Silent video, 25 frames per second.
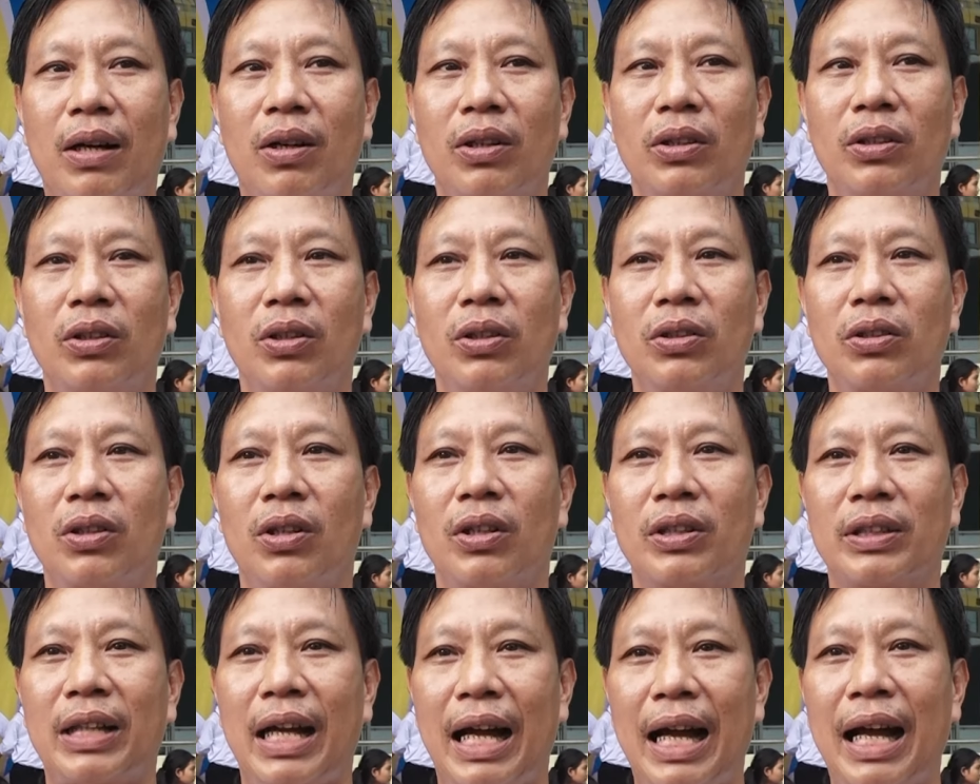con thôn
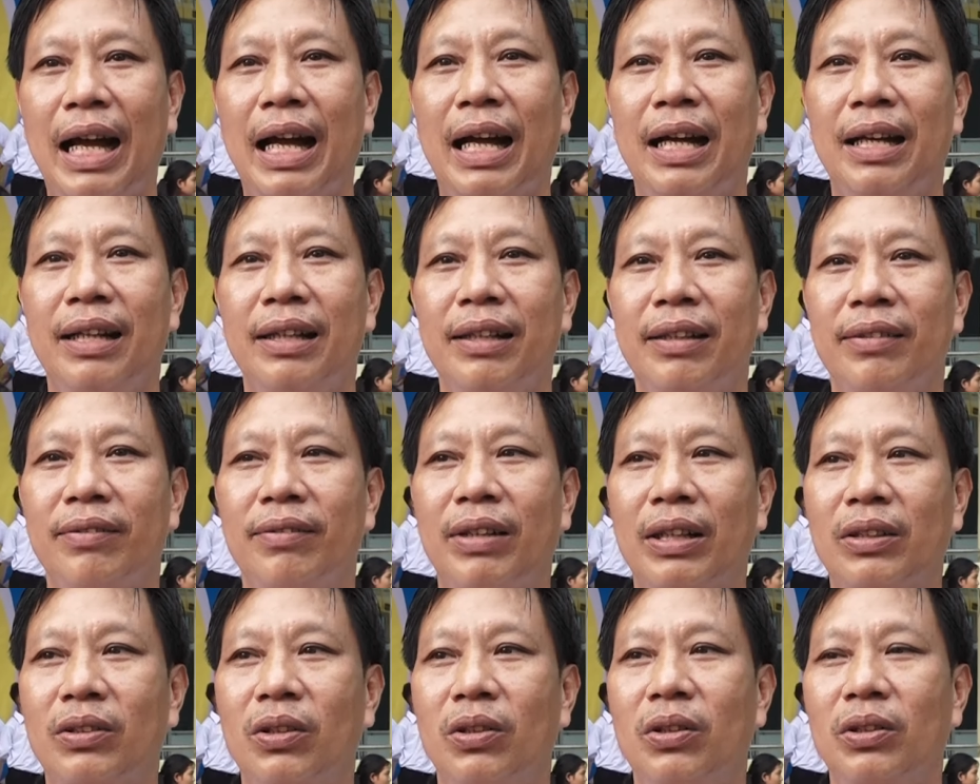Gò Gia
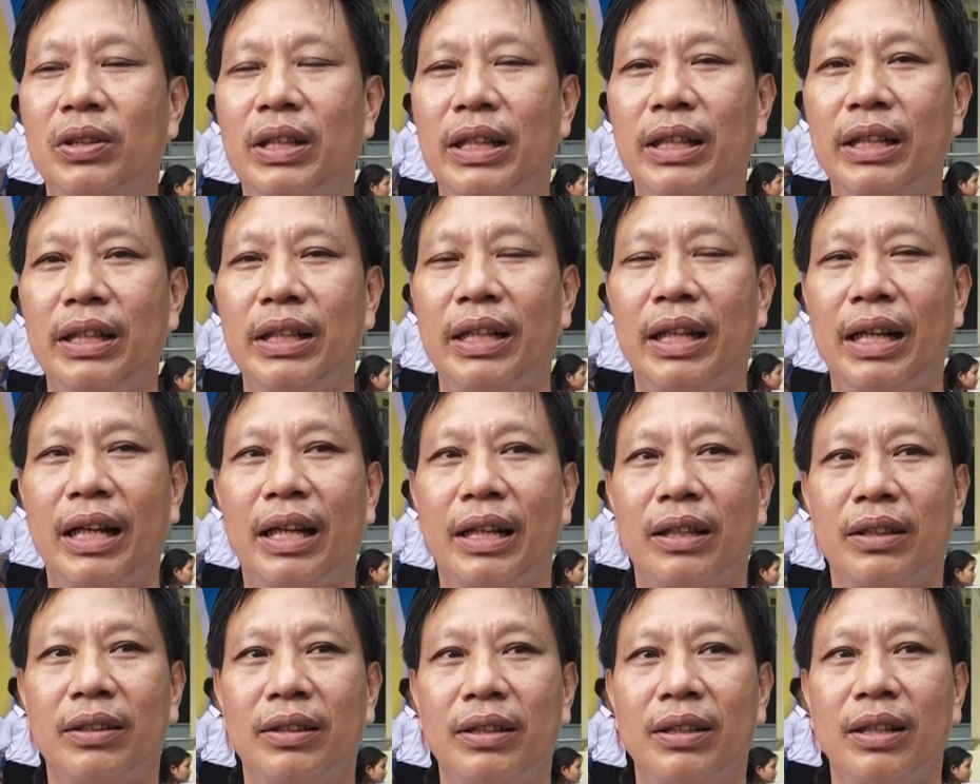và chỗ chị
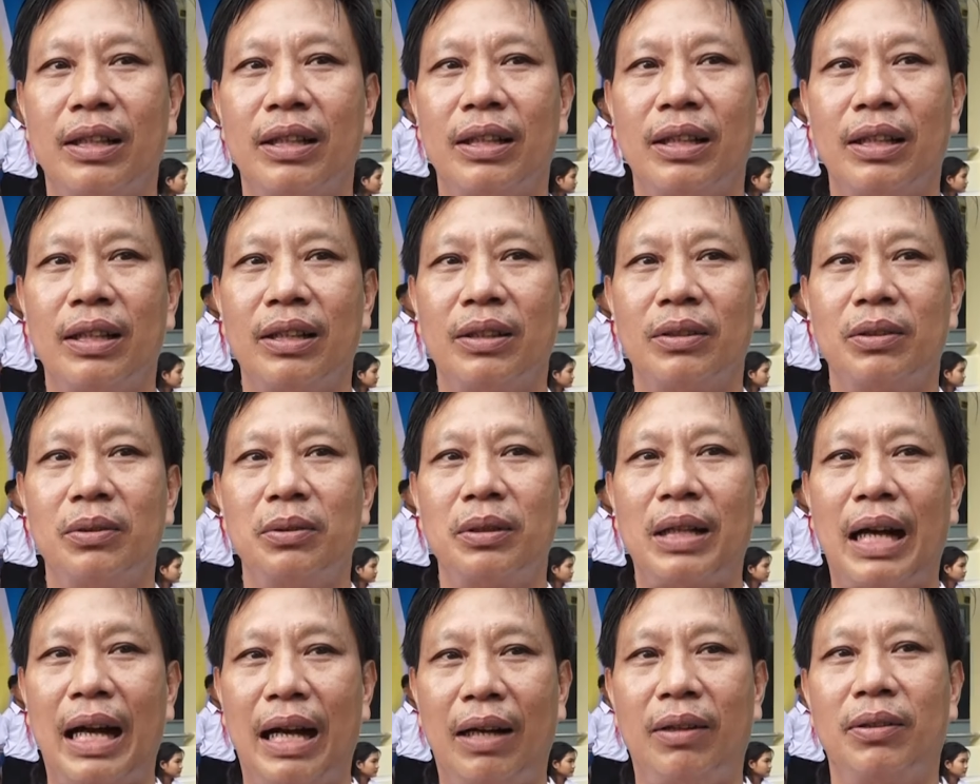
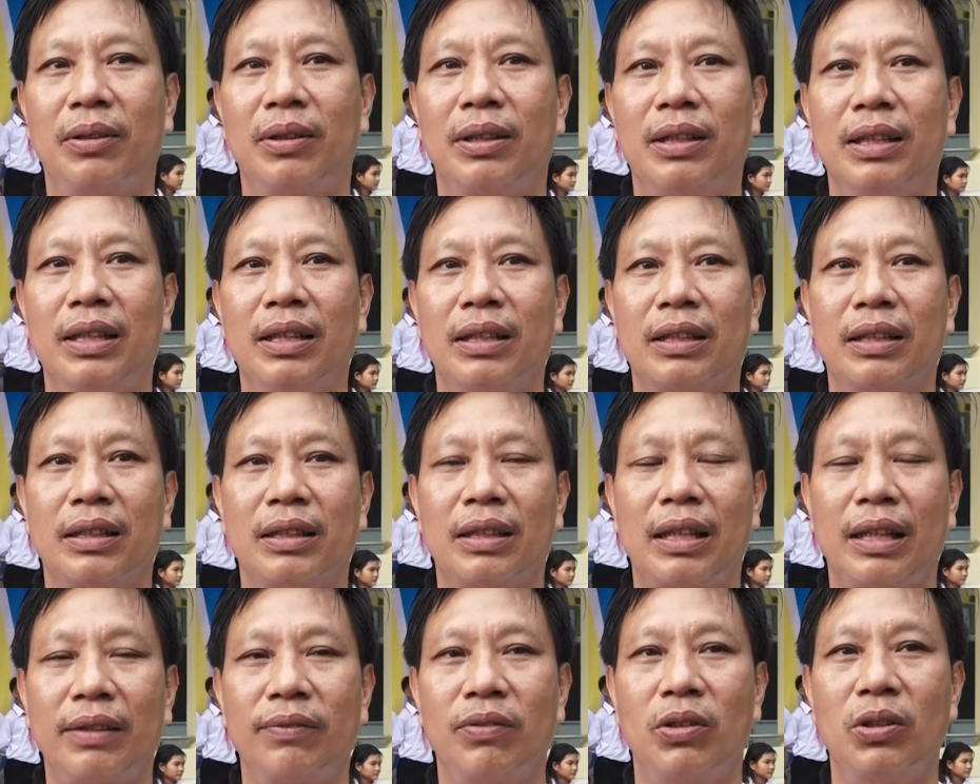Thu Thảo ở
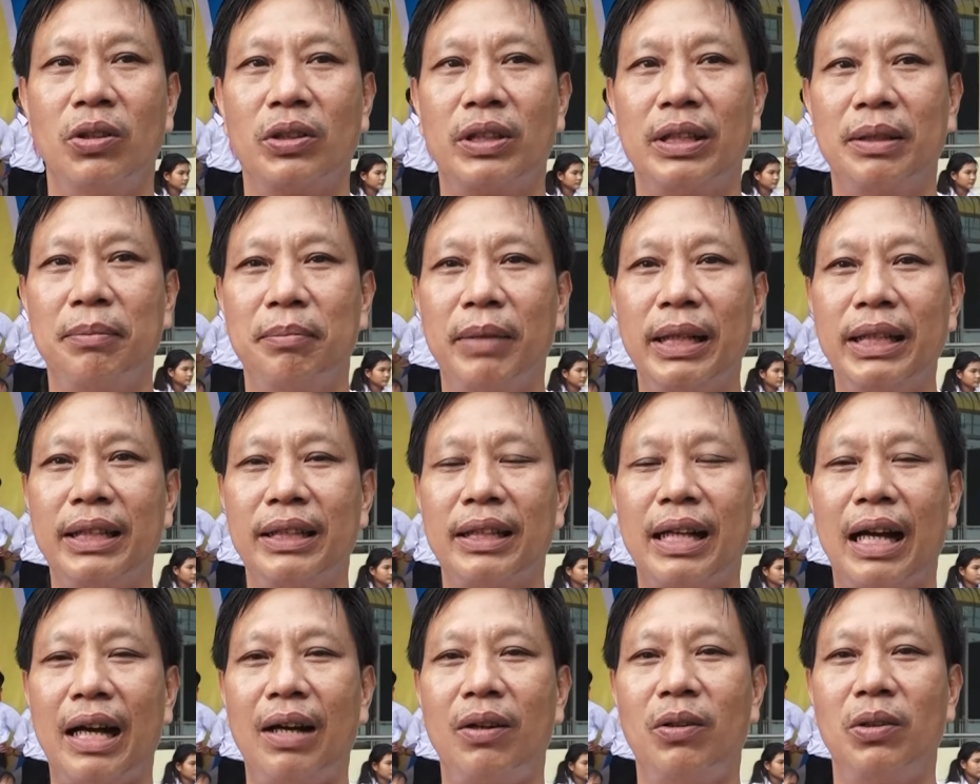thành phố Hồ Chí
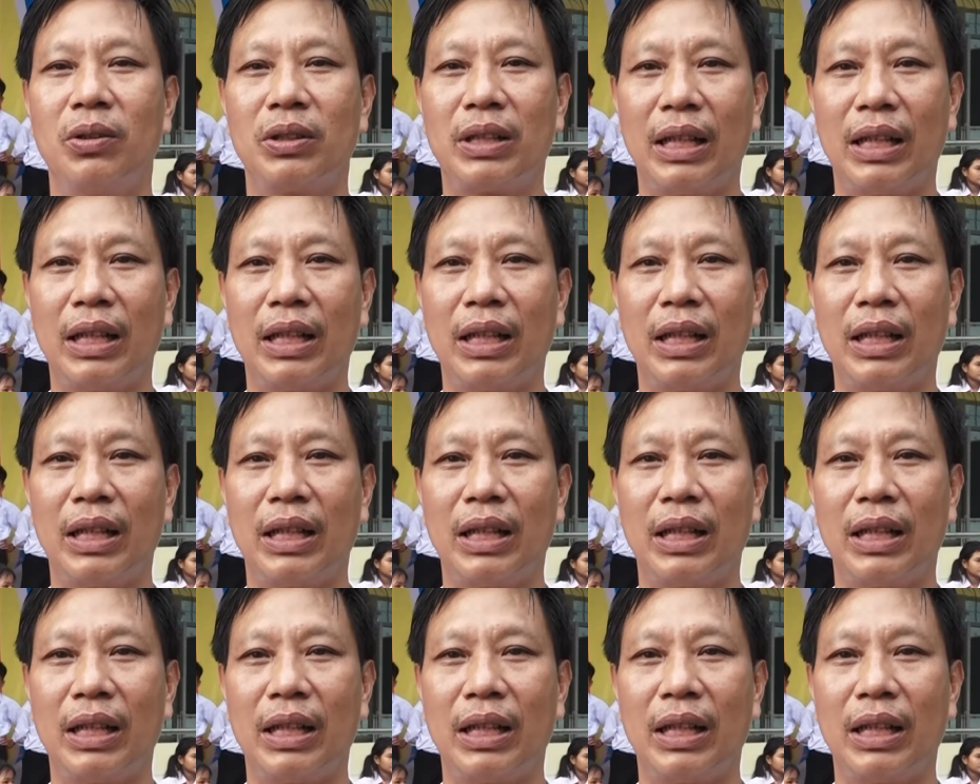Minh đã hỗ